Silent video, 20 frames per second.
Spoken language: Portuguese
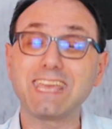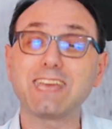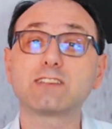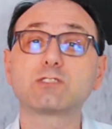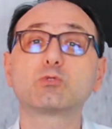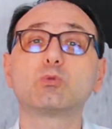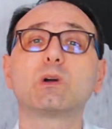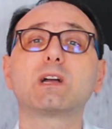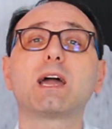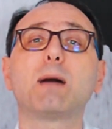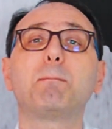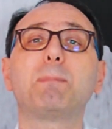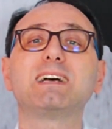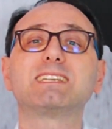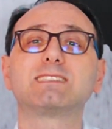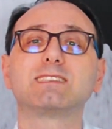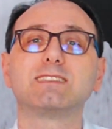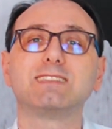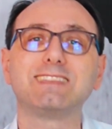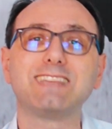é a sua
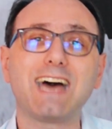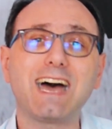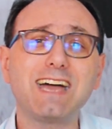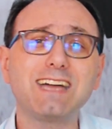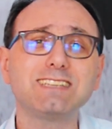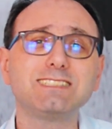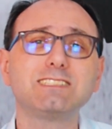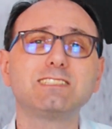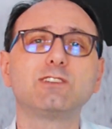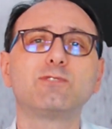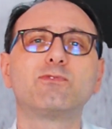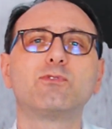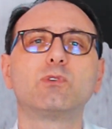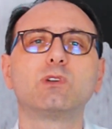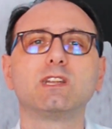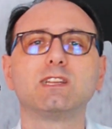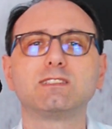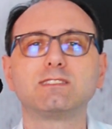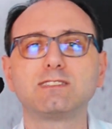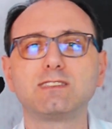capacidade de
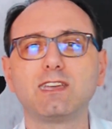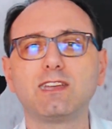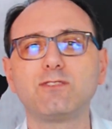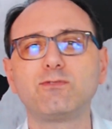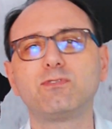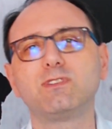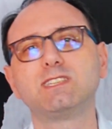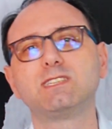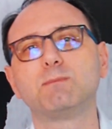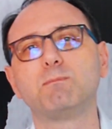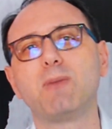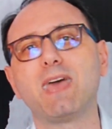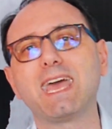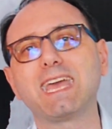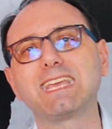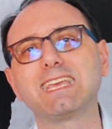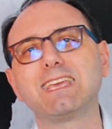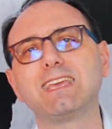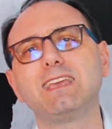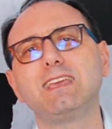fornecer
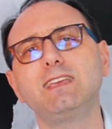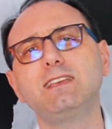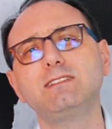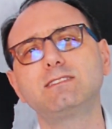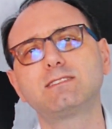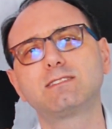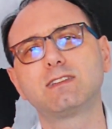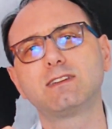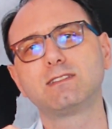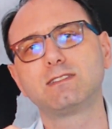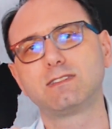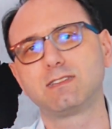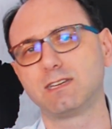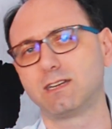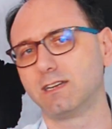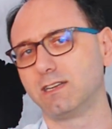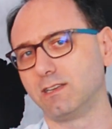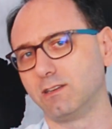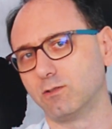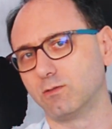feedback
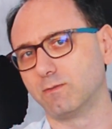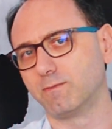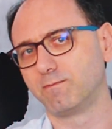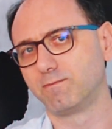instantâneo.